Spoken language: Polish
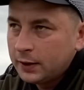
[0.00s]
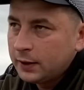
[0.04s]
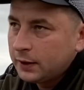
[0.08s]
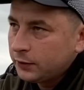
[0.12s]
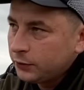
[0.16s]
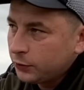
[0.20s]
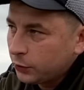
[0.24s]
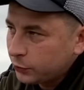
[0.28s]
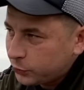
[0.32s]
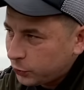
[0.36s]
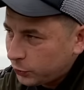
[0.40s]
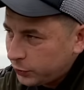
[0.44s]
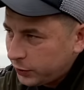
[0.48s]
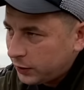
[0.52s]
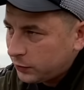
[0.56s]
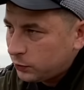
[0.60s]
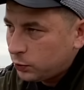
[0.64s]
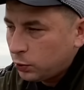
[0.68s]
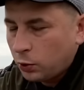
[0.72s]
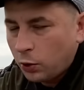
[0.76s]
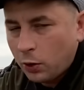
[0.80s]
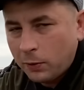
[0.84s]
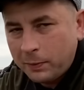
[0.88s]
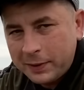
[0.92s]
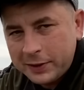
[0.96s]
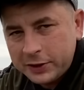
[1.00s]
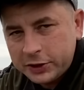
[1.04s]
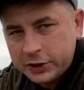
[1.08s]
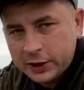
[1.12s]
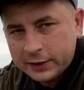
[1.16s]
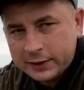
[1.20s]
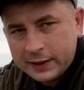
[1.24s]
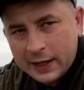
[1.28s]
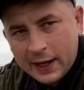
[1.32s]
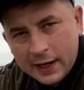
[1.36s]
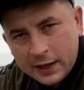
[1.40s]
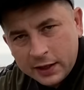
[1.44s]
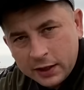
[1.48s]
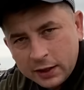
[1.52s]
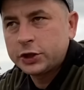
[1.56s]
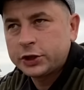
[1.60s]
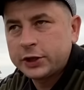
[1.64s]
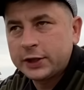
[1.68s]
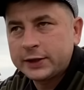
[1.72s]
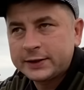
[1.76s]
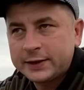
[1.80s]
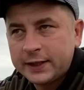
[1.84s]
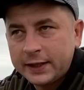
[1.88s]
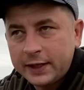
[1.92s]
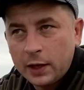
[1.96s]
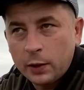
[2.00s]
no to niedługo będzie tak, że z tej